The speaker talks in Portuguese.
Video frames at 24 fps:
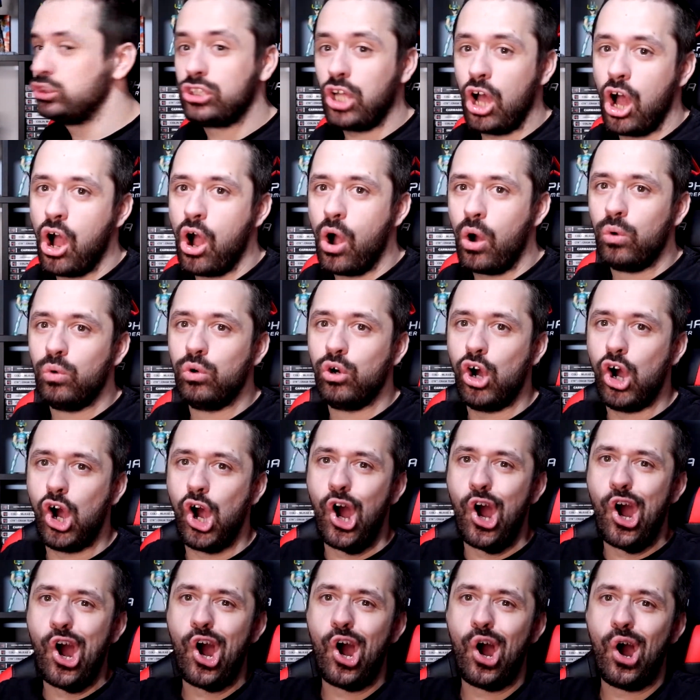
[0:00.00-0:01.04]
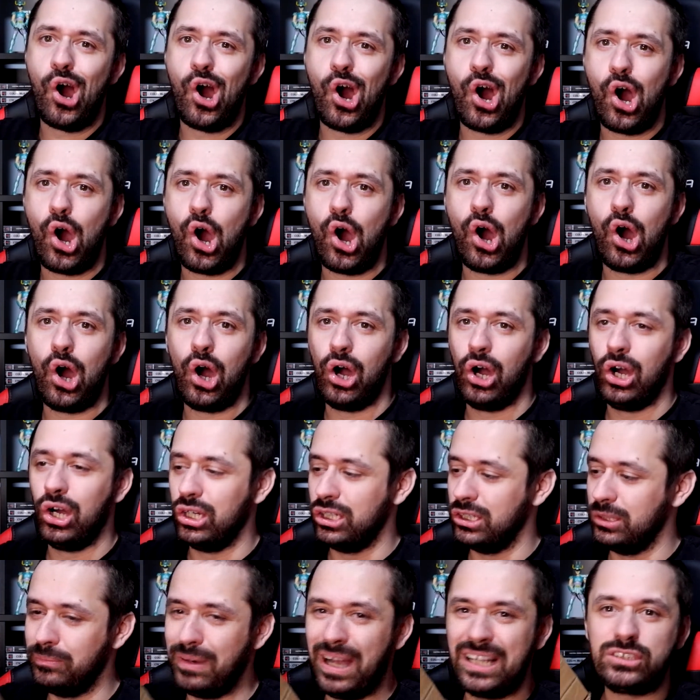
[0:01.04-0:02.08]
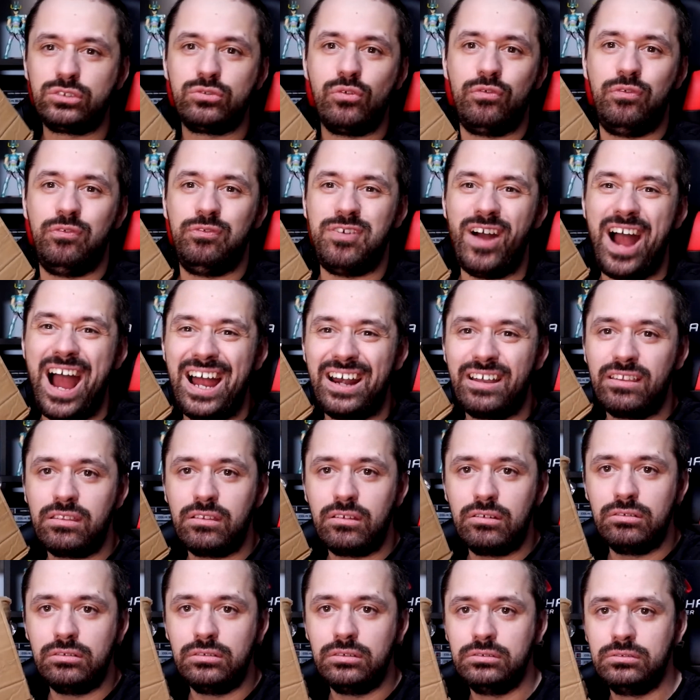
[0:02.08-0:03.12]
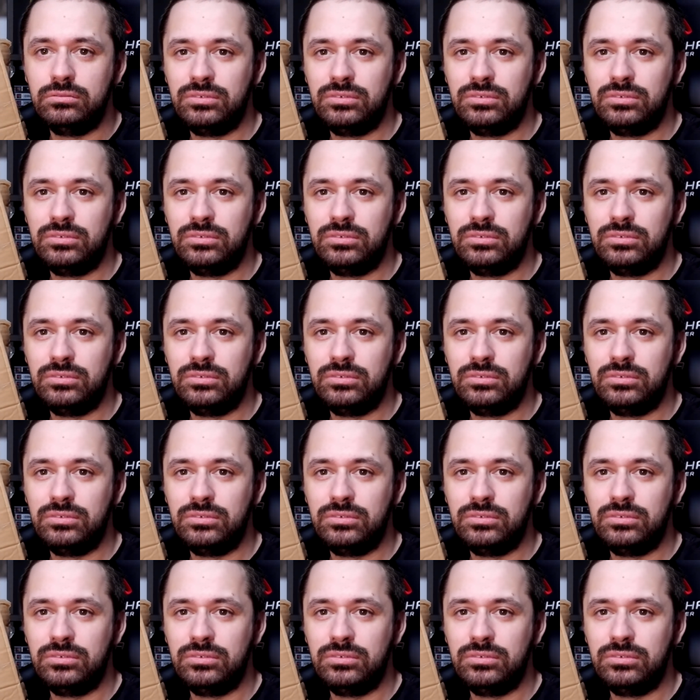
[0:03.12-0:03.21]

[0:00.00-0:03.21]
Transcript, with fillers: então oh, mais um fardo,